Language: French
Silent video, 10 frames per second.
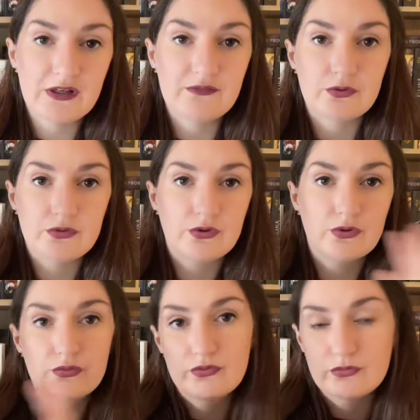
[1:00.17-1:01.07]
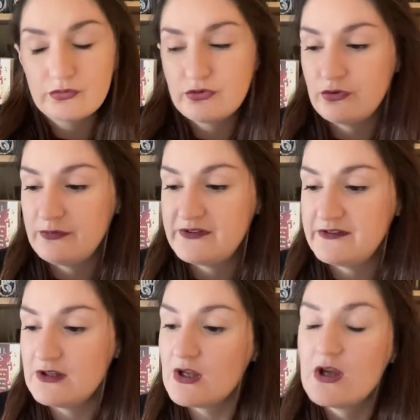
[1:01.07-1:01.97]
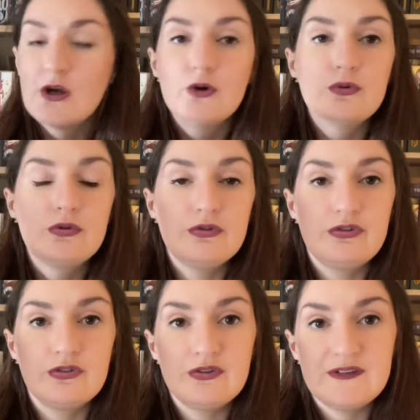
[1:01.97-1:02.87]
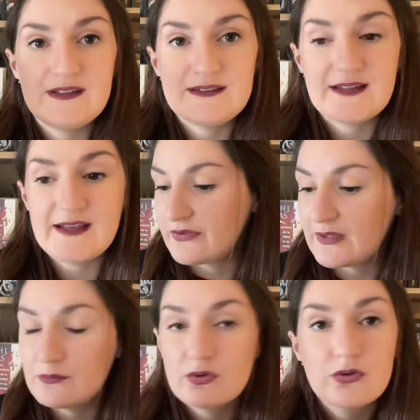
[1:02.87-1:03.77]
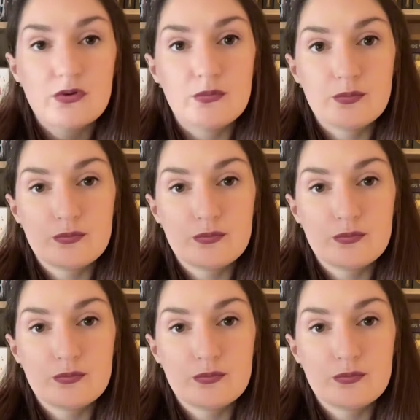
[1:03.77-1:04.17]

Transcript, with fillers: livres dedans, dont celui-ci, où je détaille vraiment euh,